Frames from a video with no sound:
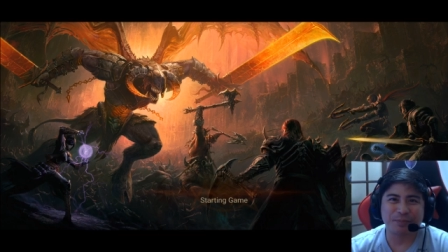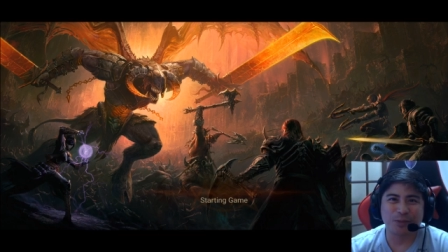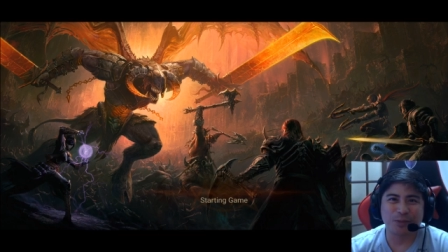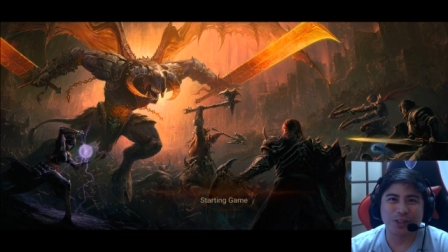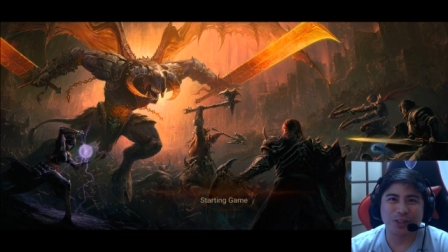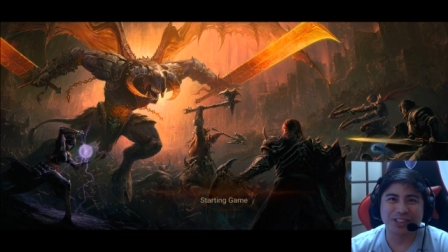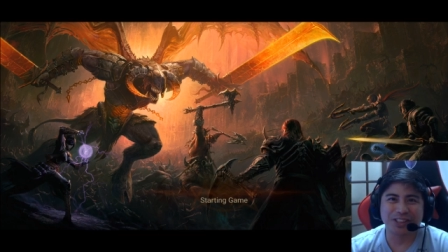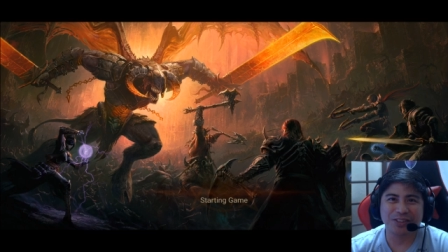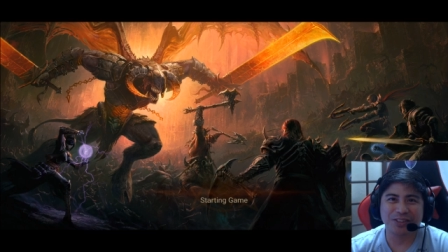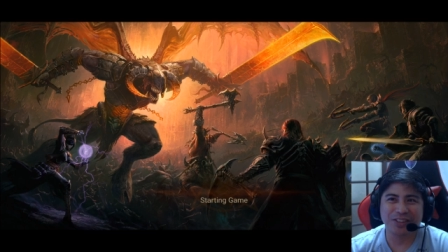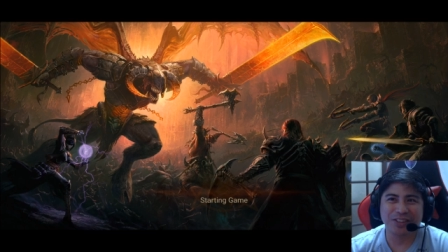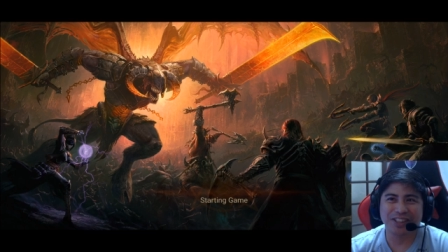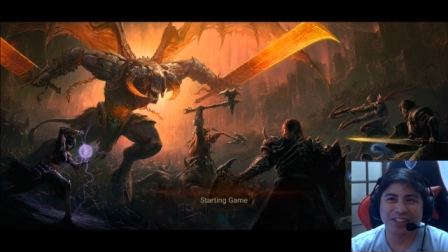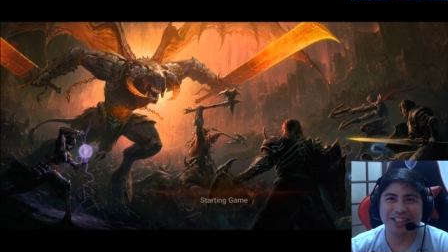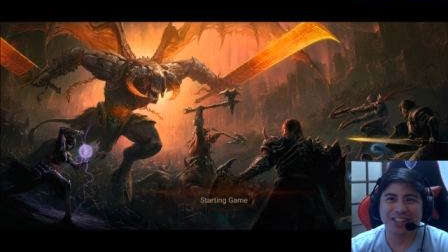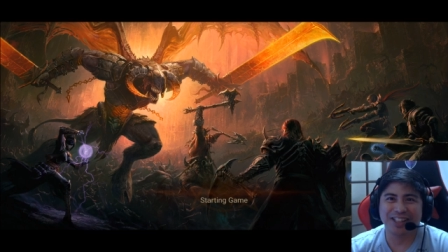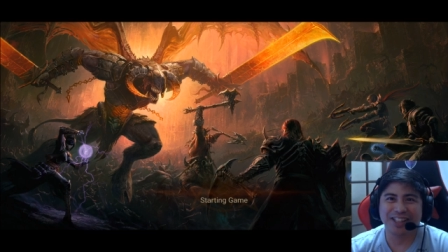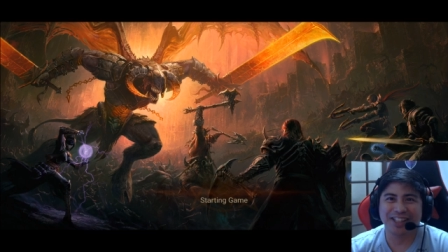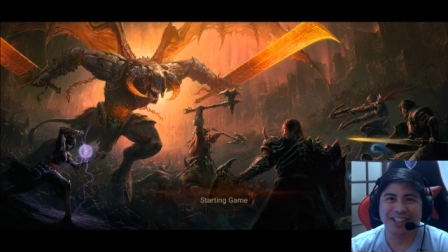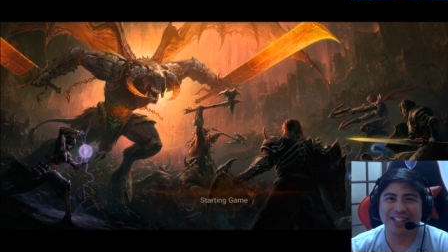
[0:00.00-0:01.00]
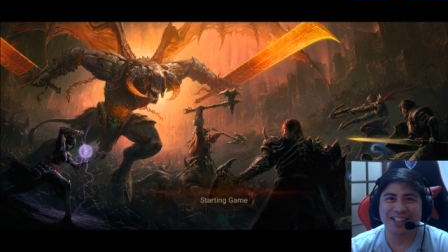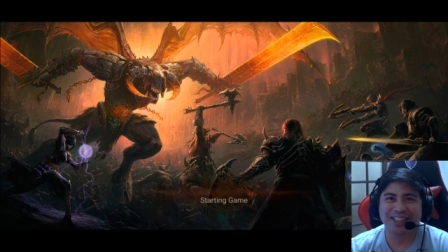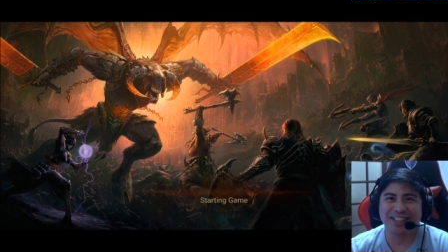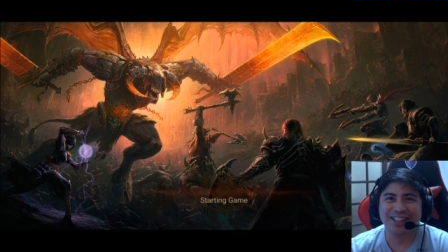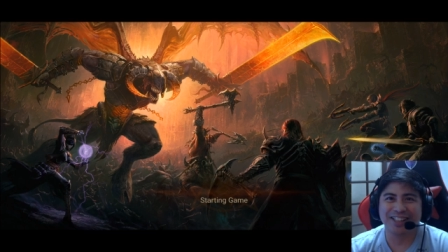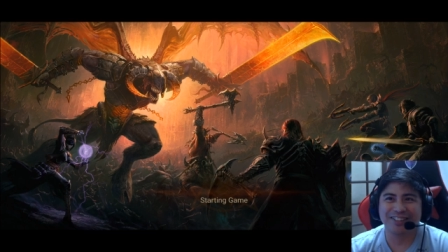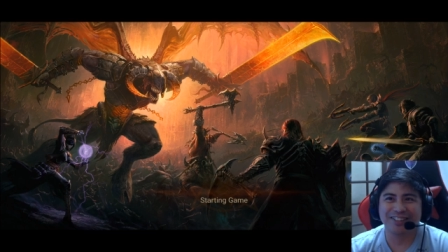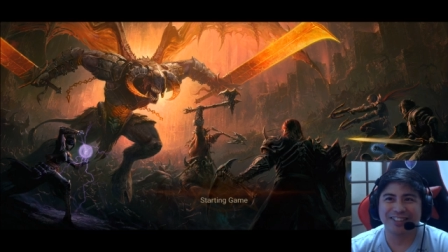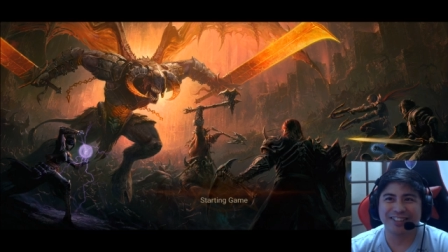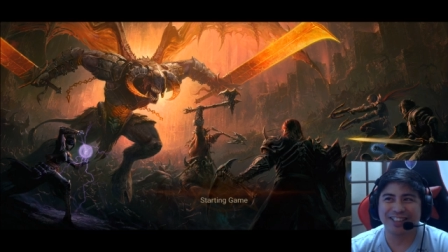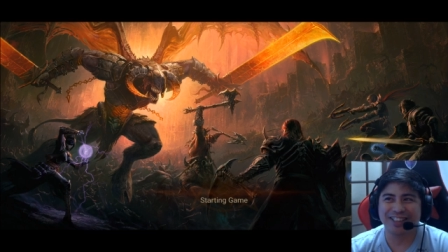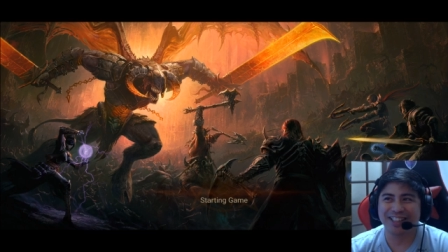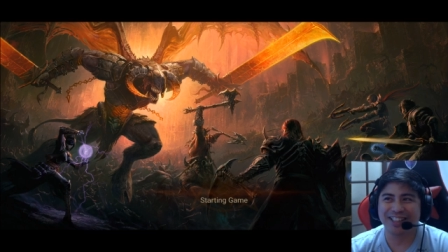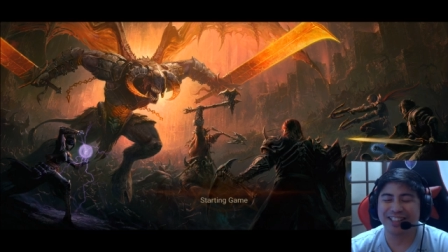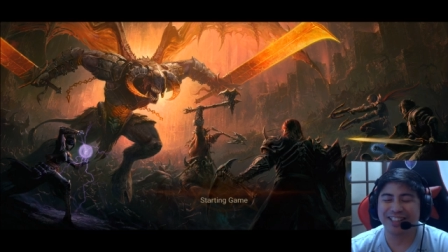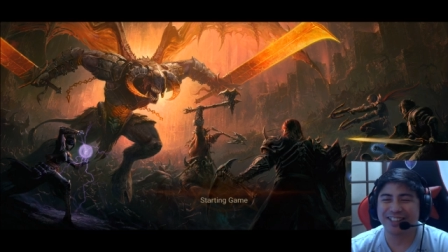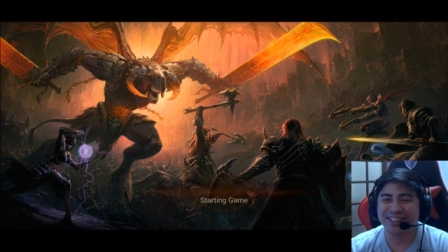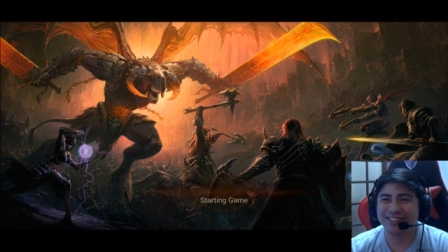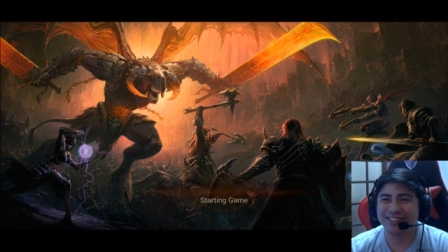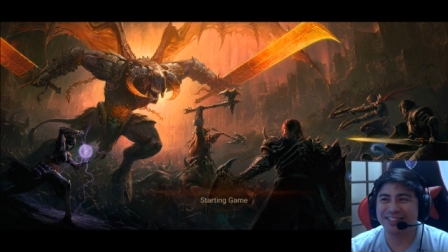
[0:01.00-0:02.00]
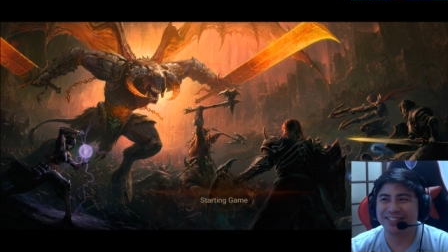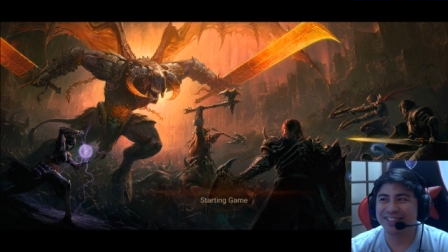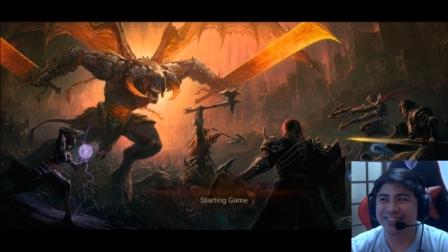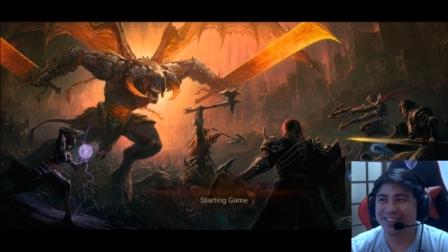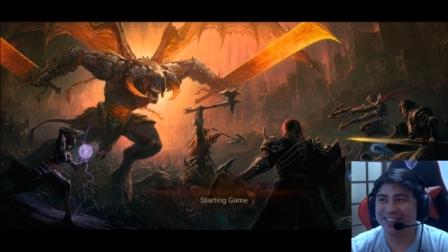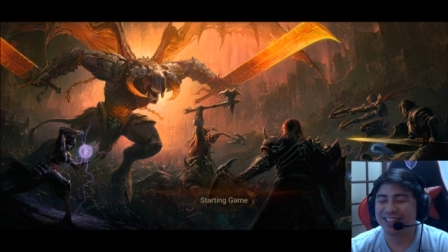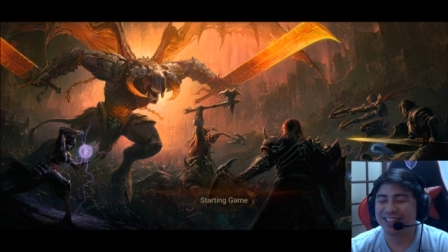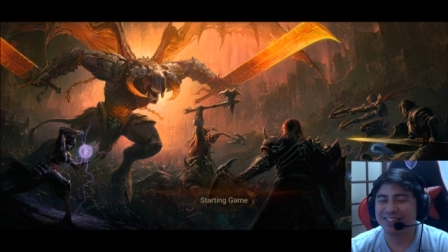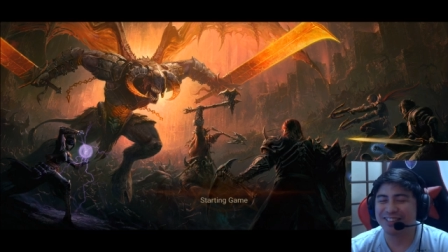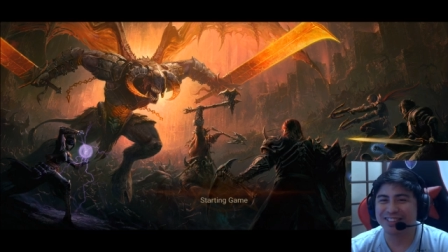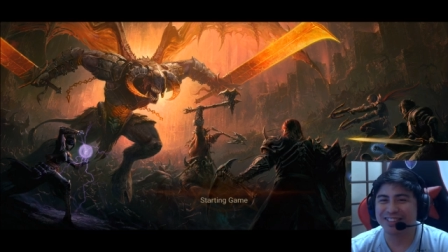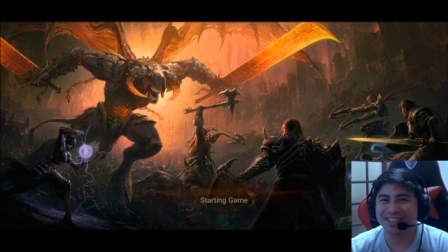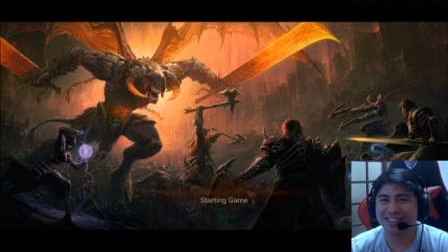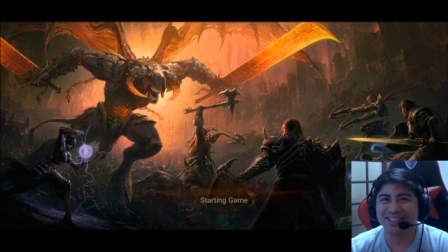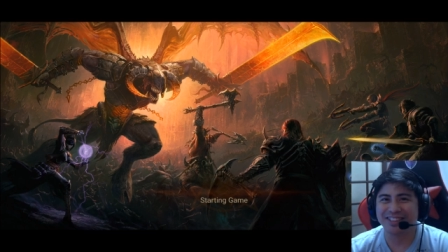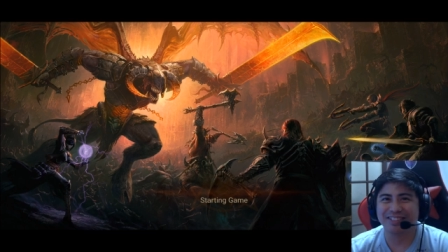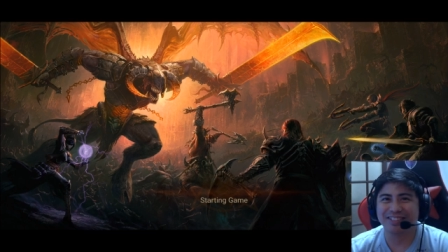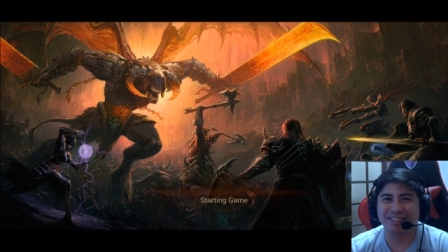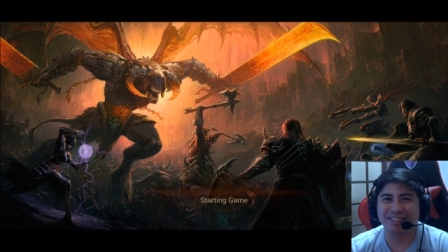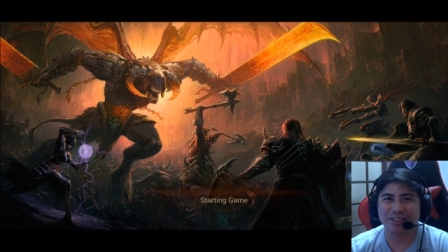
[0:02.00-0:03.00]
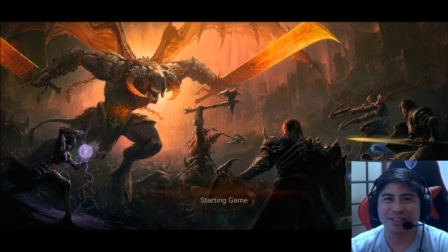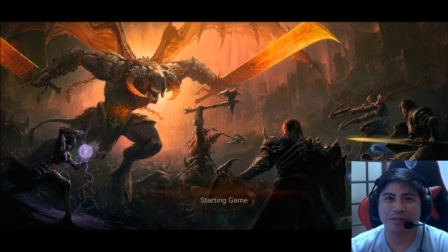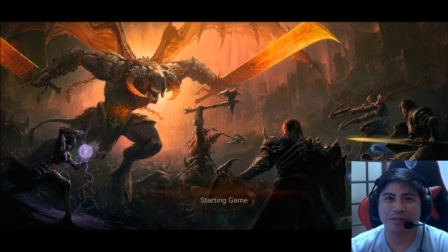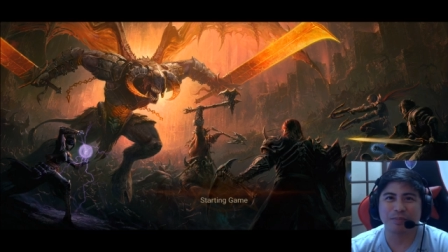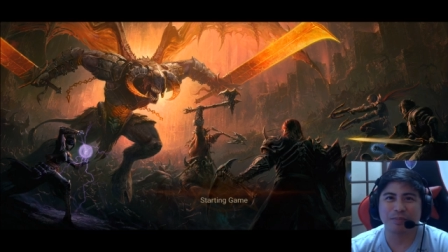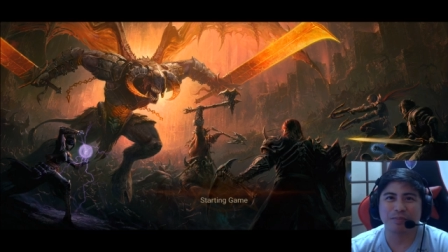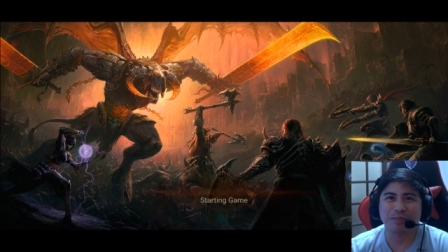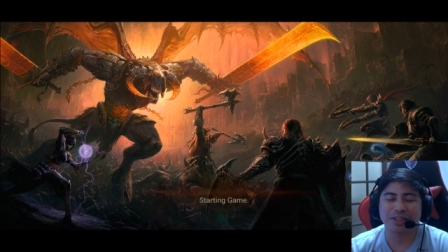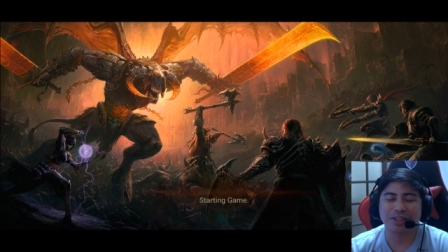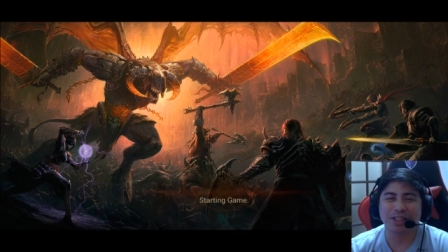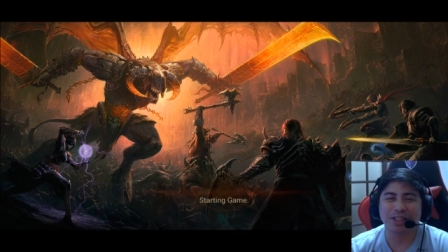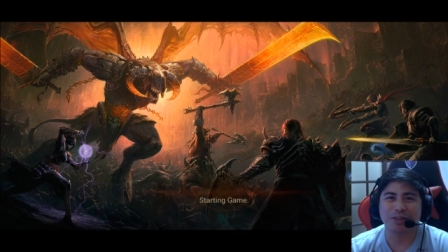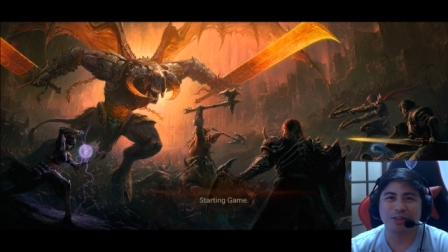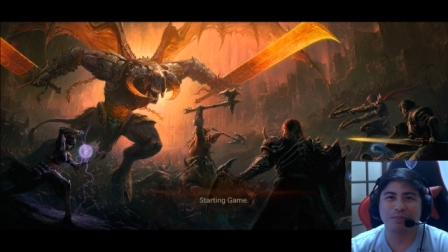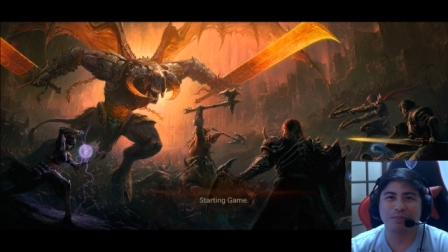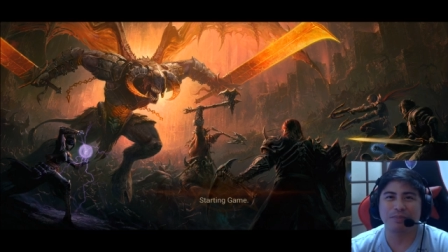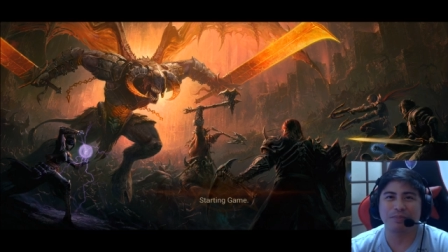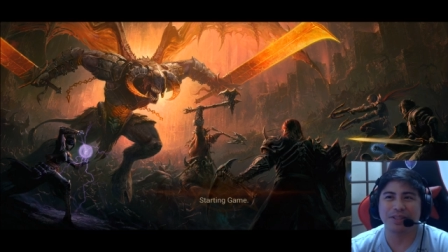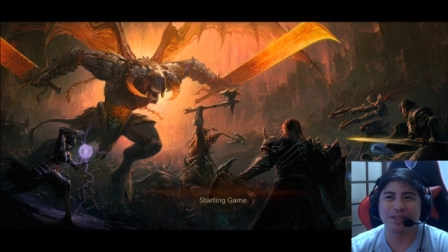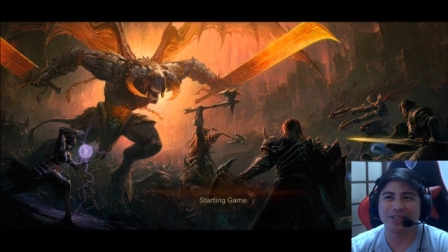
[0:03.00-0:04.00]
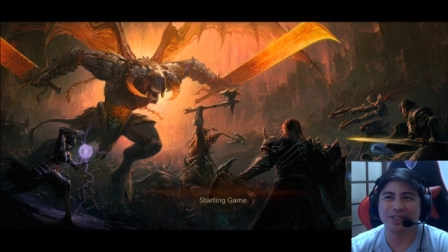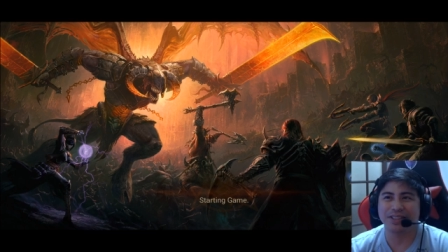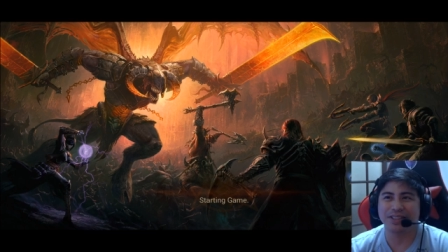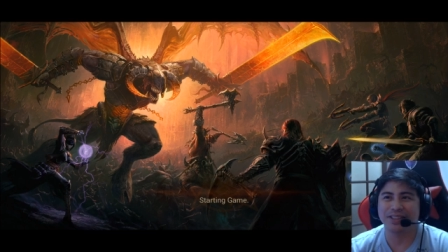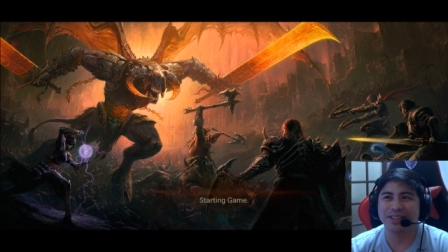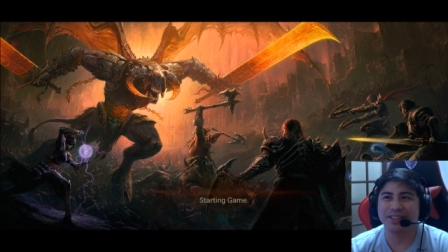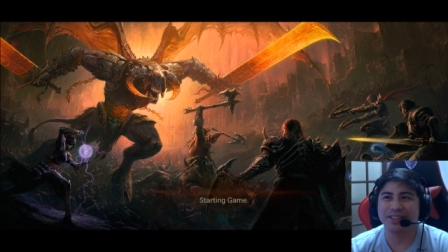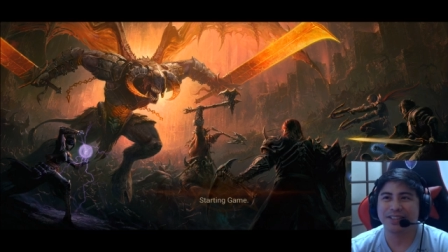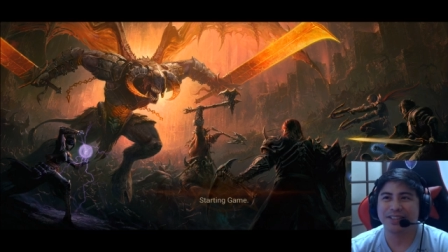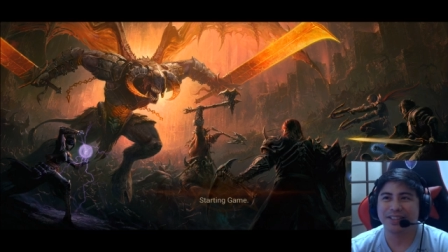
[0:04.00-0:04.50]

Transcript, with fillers: once a week na lang yata ako naglalaro ng games eh. Kasi masyadong busy.